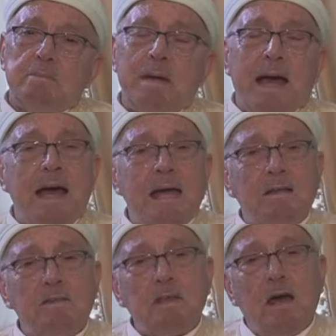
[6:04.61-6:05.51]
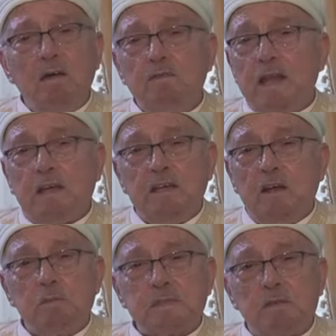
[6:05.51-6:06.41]
مع أهل الطائف
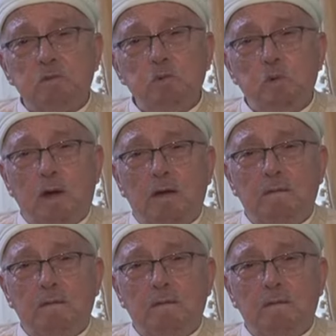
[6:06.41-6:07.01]
لكنهم صدوه